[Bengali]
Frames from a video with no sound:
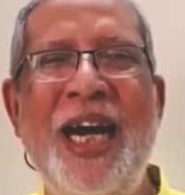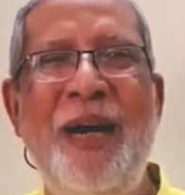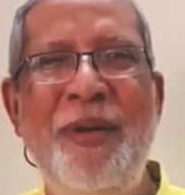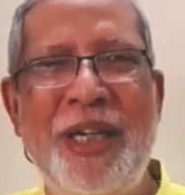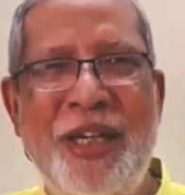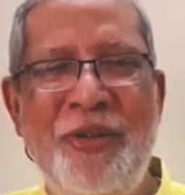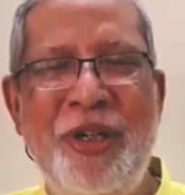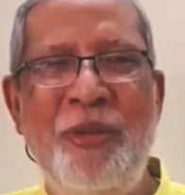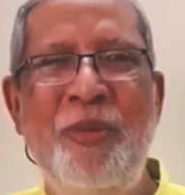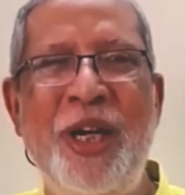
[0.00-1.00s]
আবার কেউ
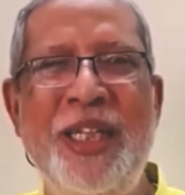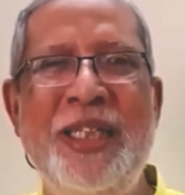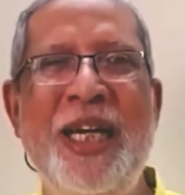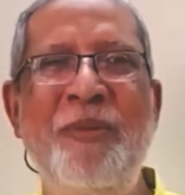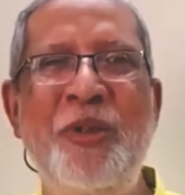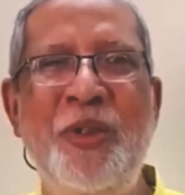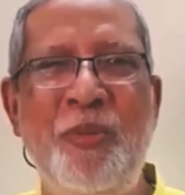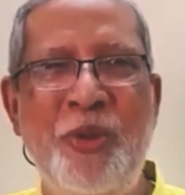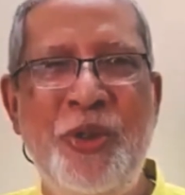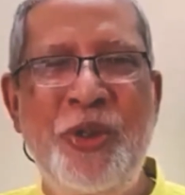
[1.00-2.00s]
কেউ বলেন তার মতো
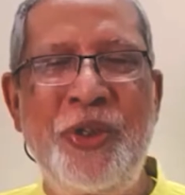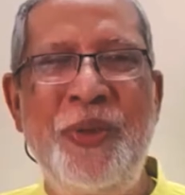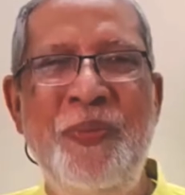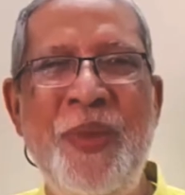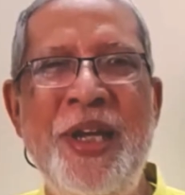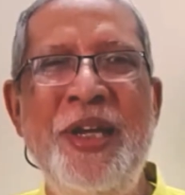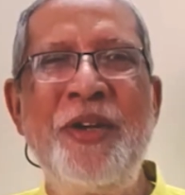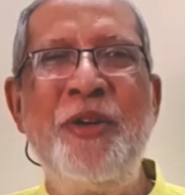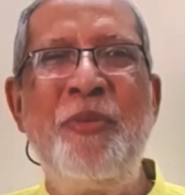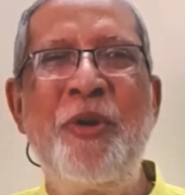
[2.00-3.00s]
প্রচ্ছদ
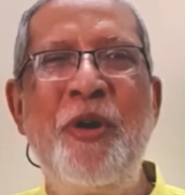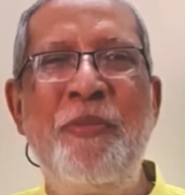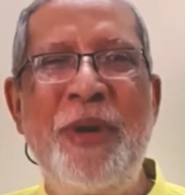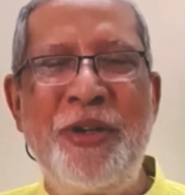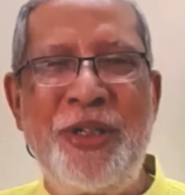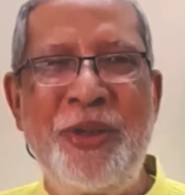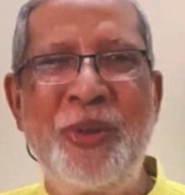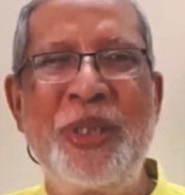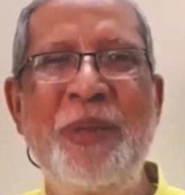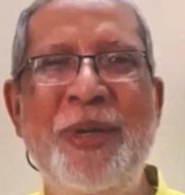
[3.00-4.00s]
খুব কম মানুষই
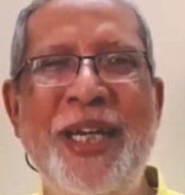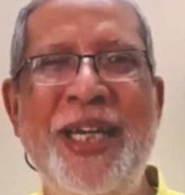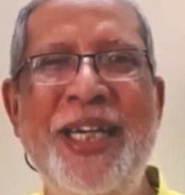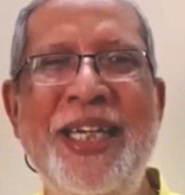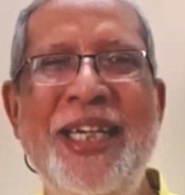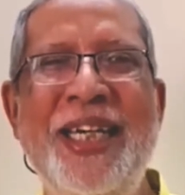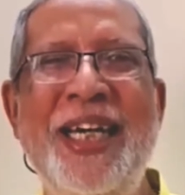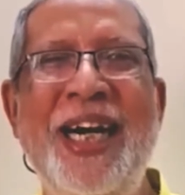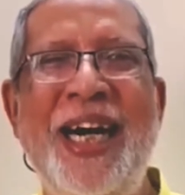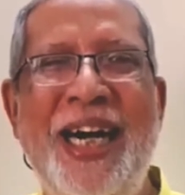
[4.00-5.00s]
করতে পারে
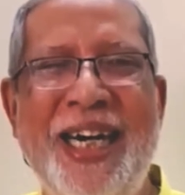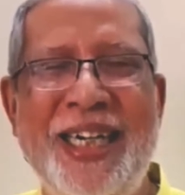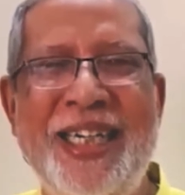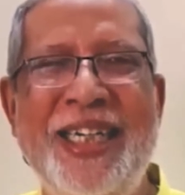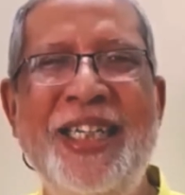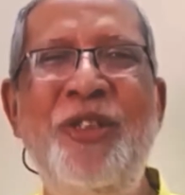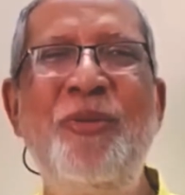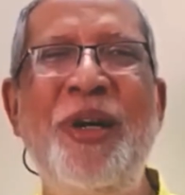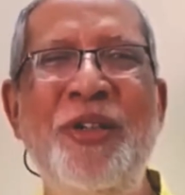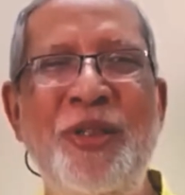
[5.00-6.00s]
আর কিছু
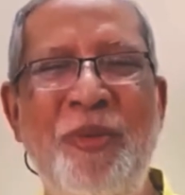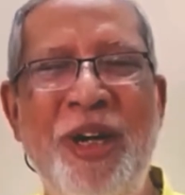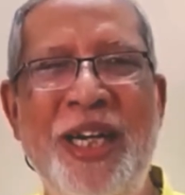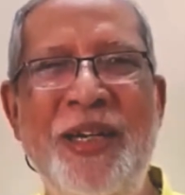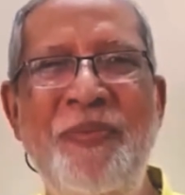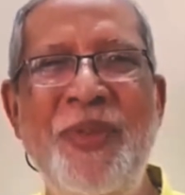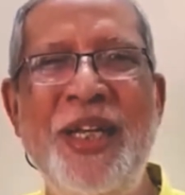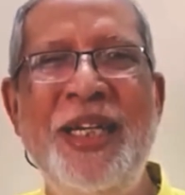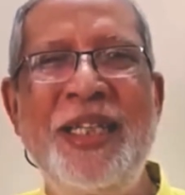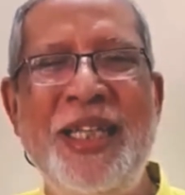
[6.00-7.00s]
মানুষ বলেন
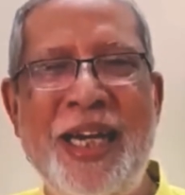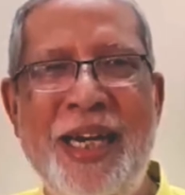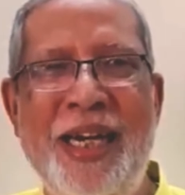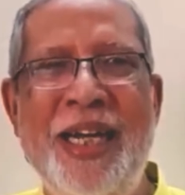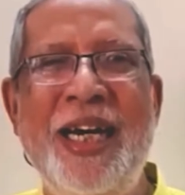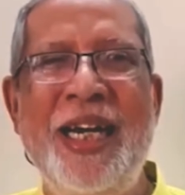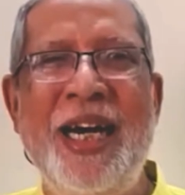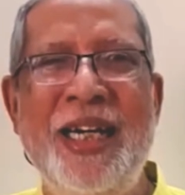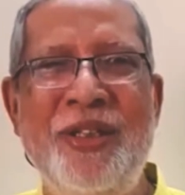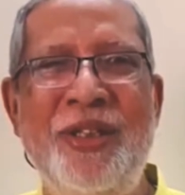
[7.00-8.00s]
তার লেখার
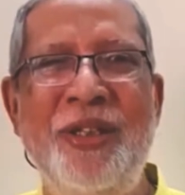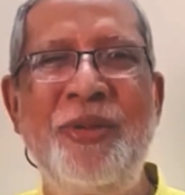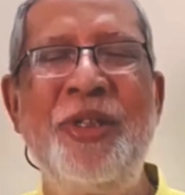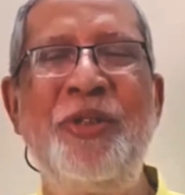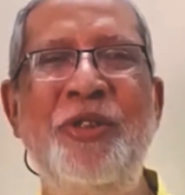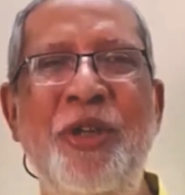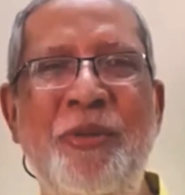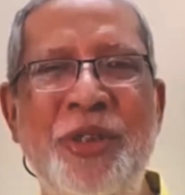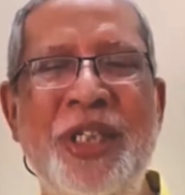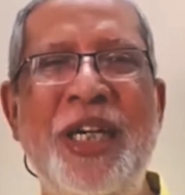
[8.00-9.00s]
হাতও কিন্তু
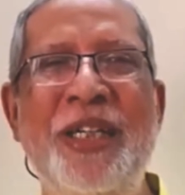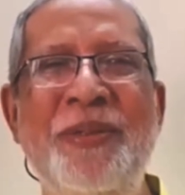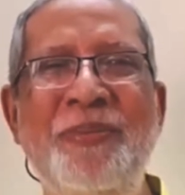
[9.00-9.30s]
চমৎকার